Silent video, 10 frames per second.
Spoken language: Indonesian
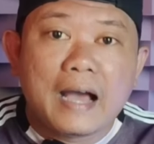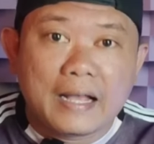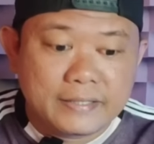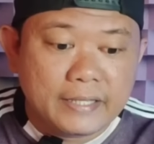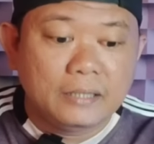
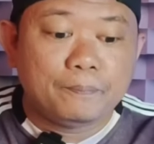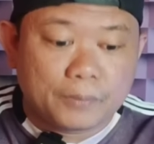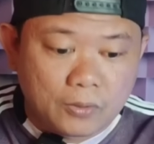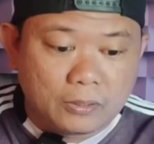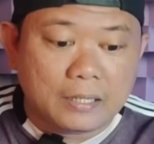hasil
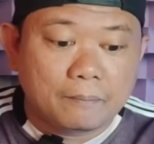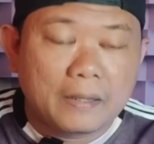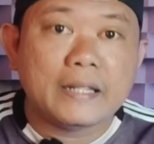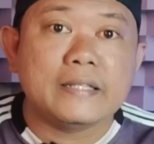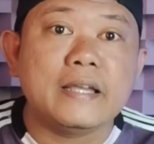produk
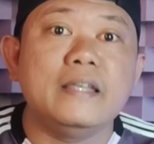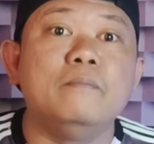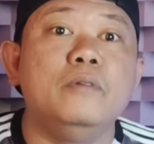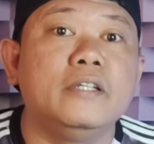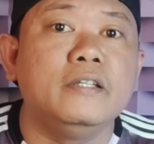Malaysia
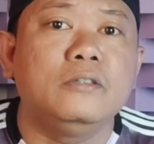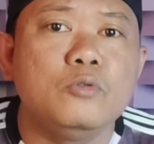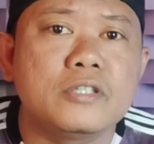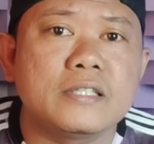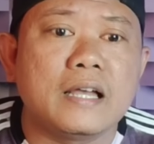yang
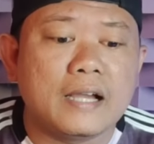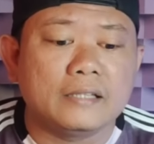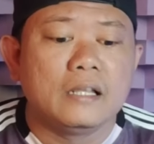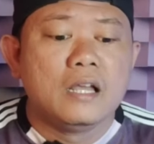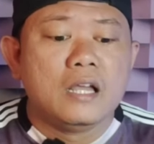begitu sangat